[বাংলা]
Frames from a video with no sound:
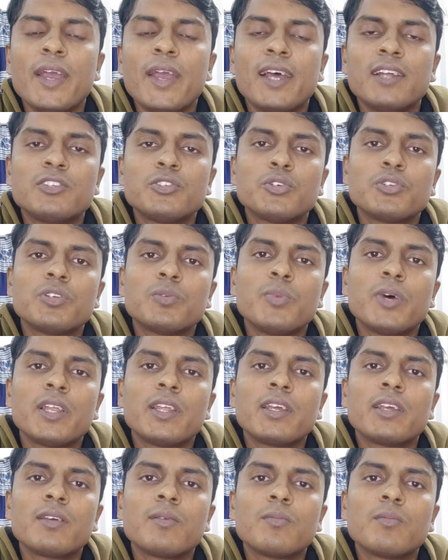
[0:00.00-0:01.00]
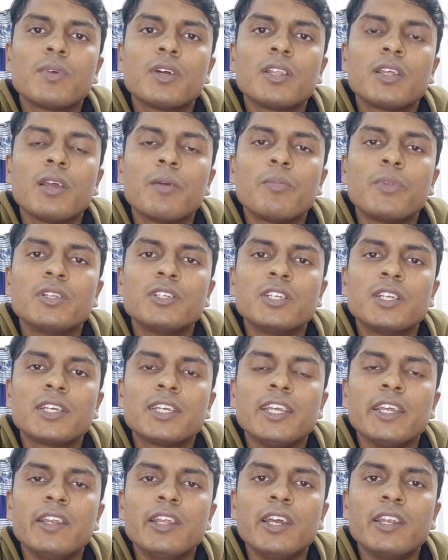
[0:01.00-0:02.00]
ব্যাচ হতে পারে মানে আপনার যেটা
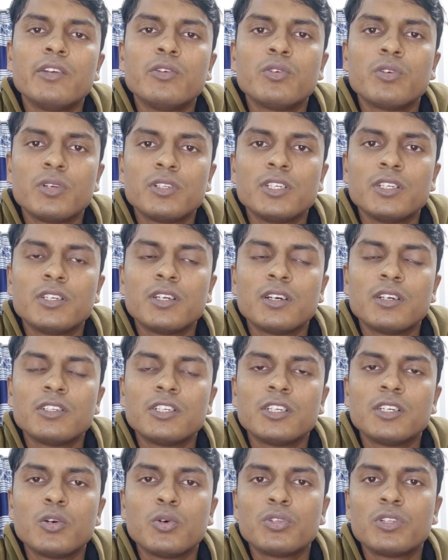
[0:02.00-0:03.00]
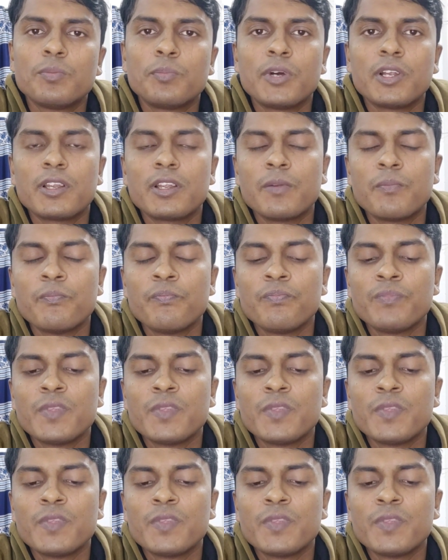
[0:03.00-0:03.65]
ক্লিয়ারিং হয় যেটা সেটা হতে পারে